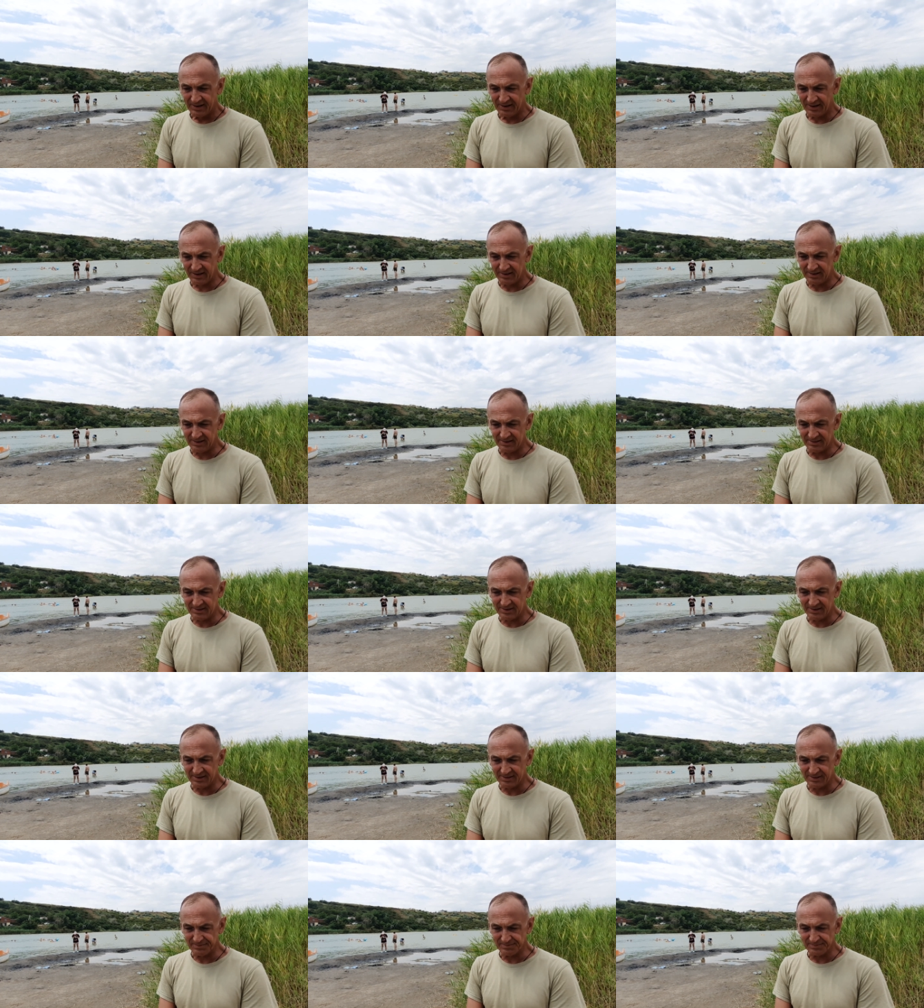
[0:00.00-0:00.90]

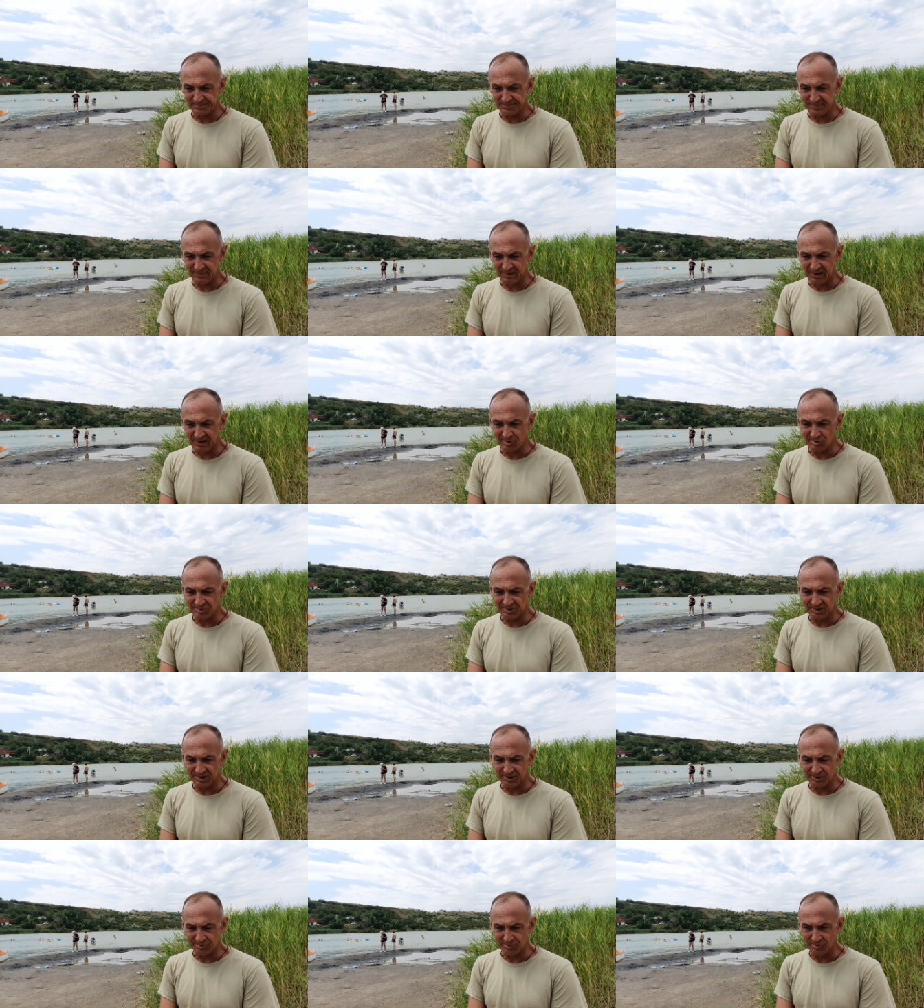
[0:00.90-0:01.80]
какие-то
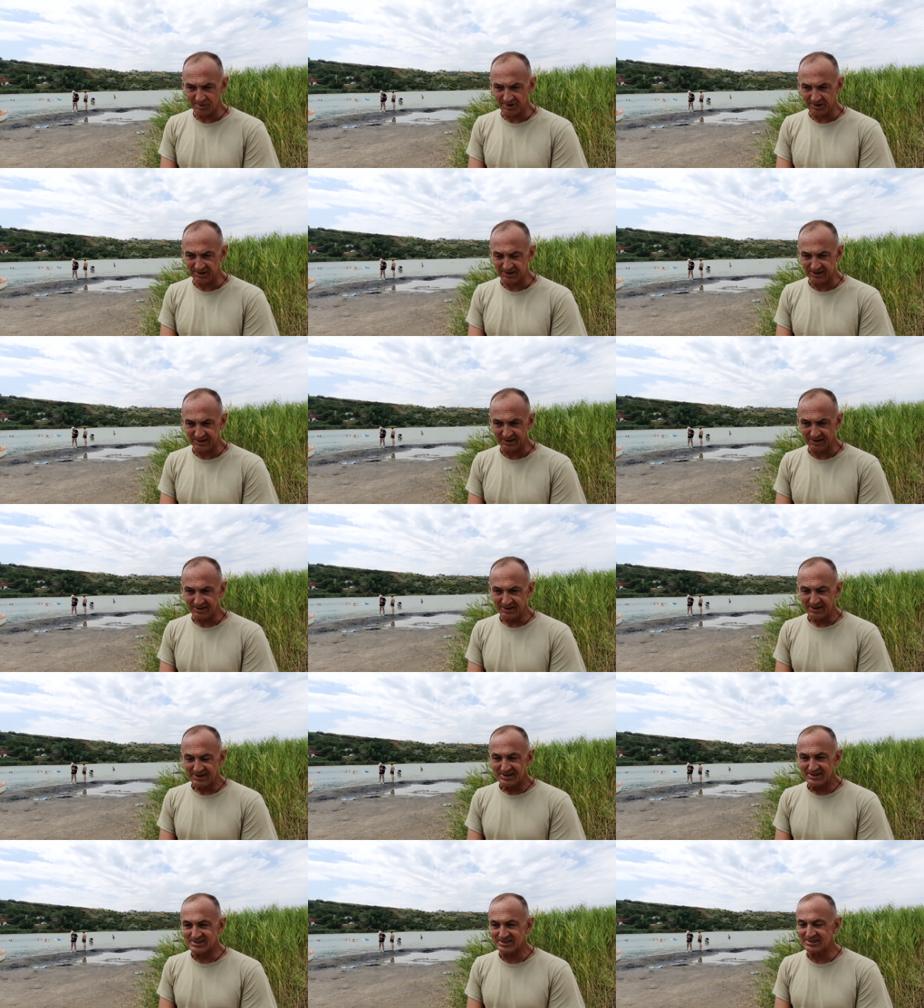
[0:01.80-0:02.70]
короткие ролики
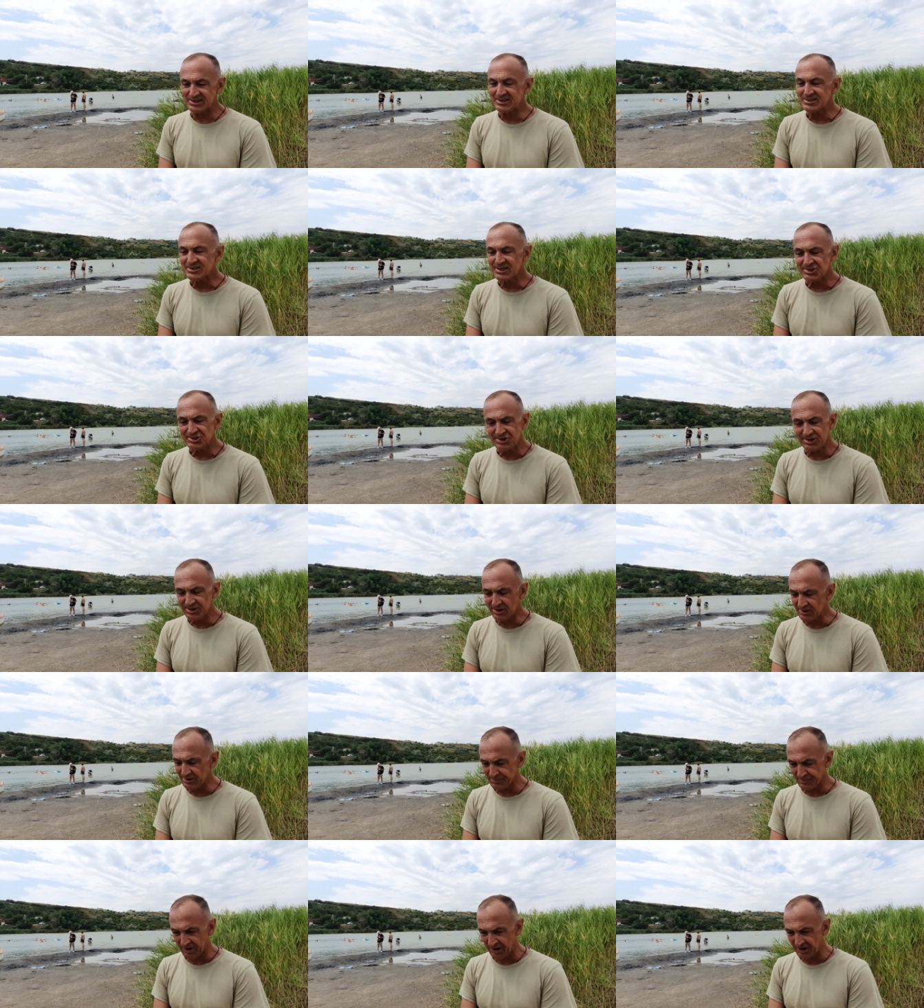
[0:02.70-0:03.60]
с
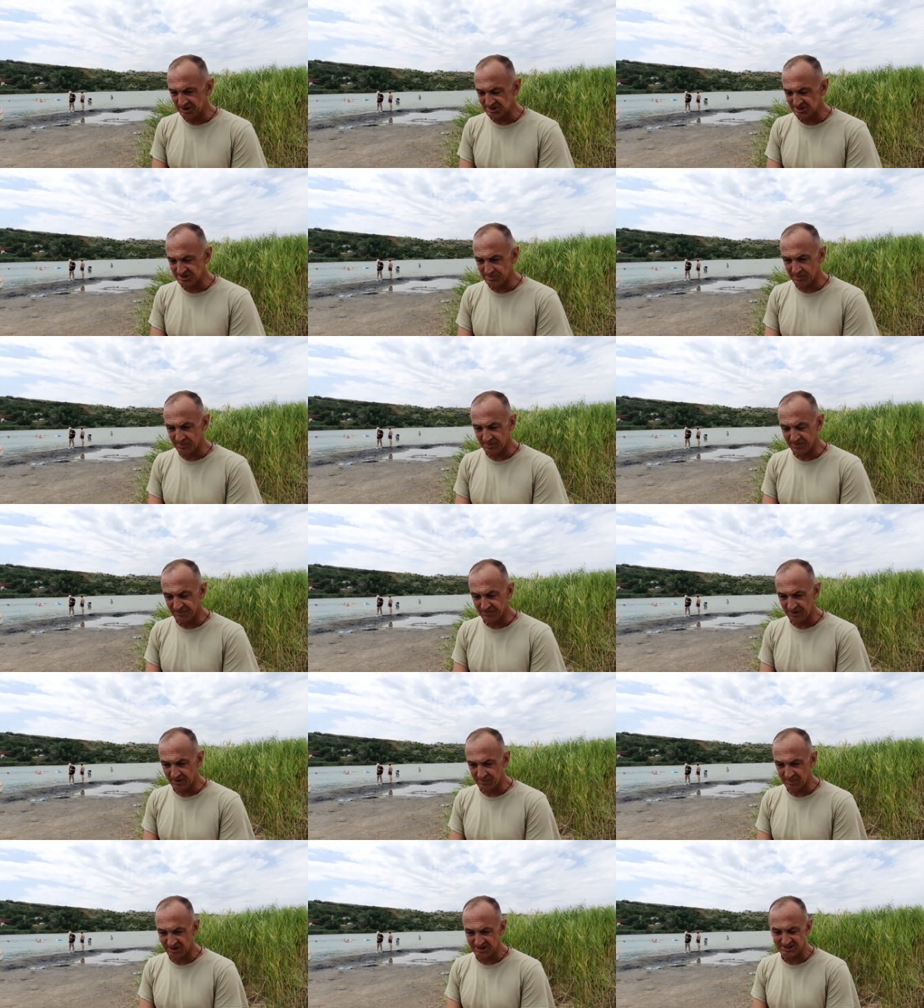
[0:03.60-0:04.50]
незначительным количеством
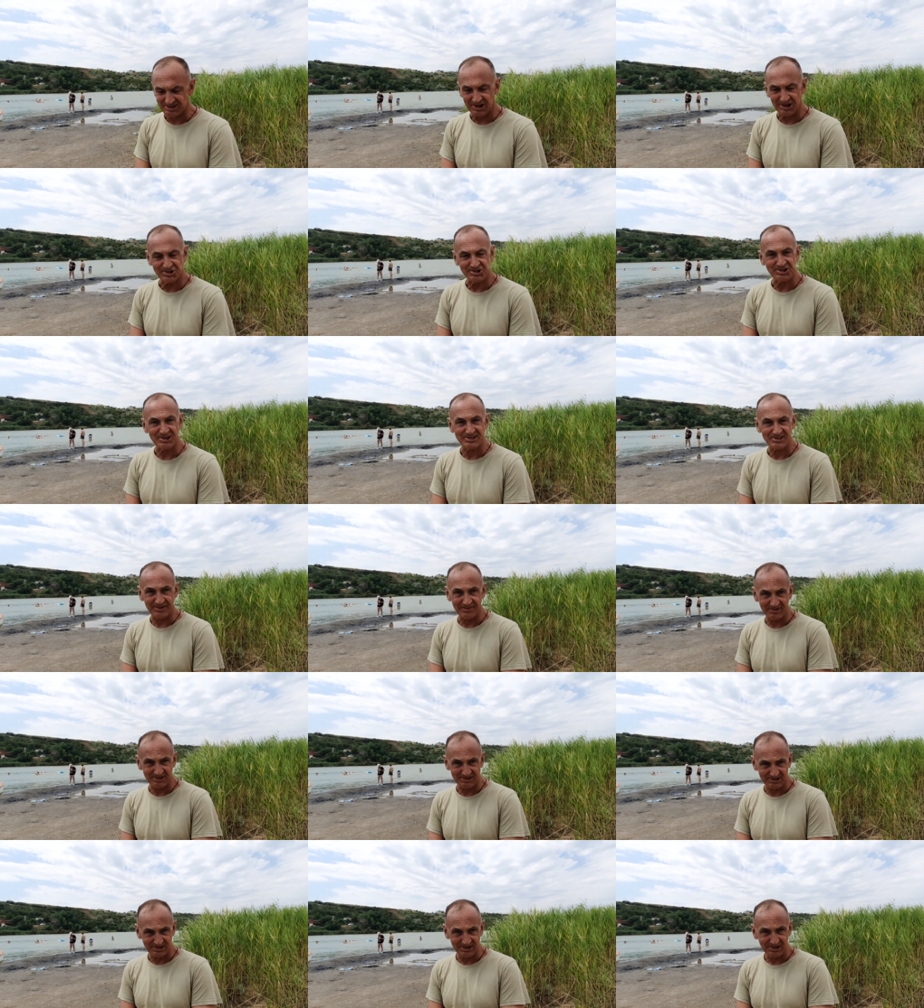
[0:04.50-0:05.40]
информации от
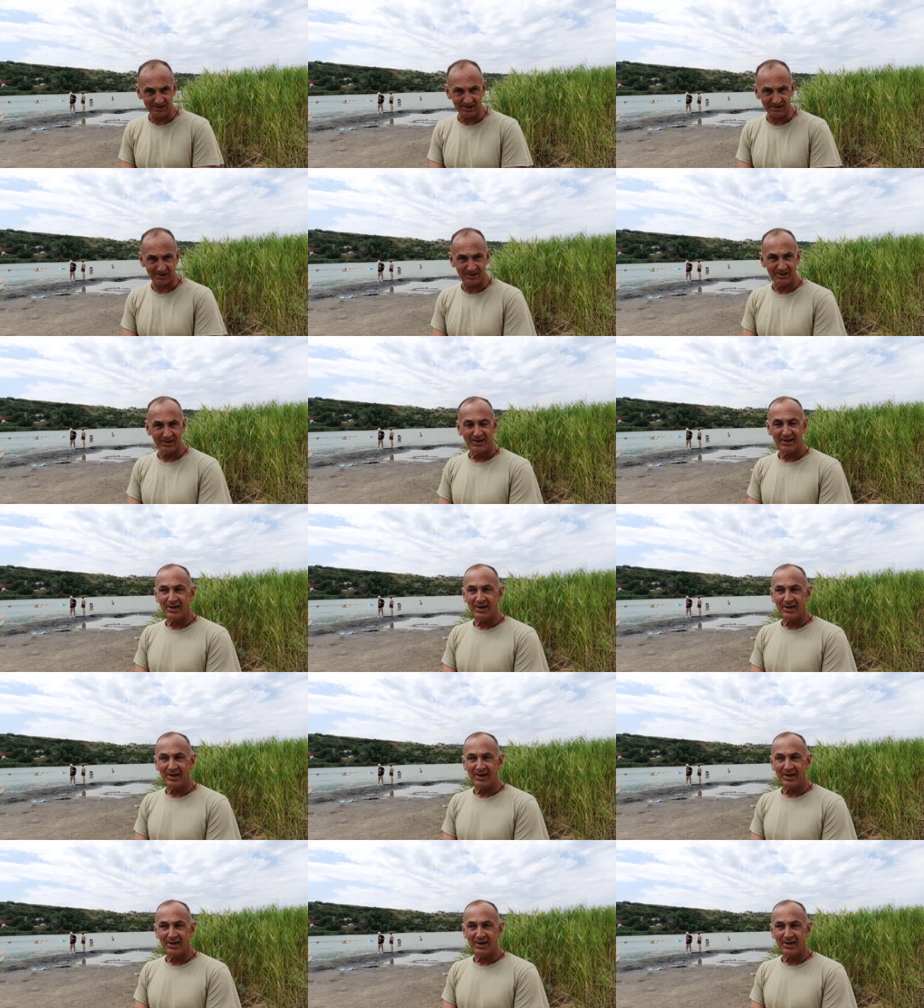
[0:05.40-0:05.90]
честного знака.